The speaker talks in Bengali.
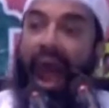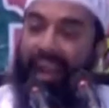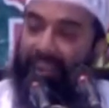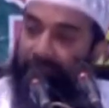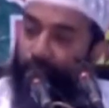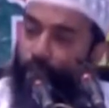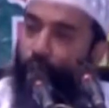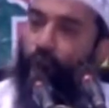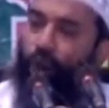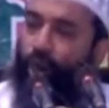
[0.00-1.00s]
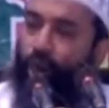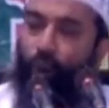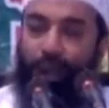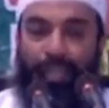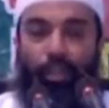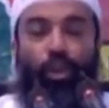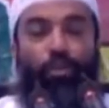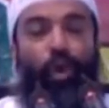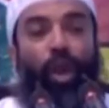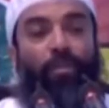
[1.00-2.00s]
আর দ্বিতীয় হলো ওরা যখন
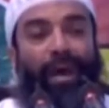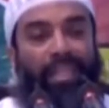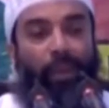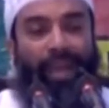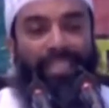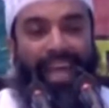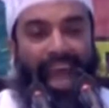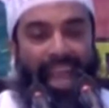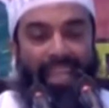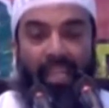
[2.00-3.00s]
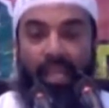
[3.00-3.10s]
ভোগবাদী হয়ে যায়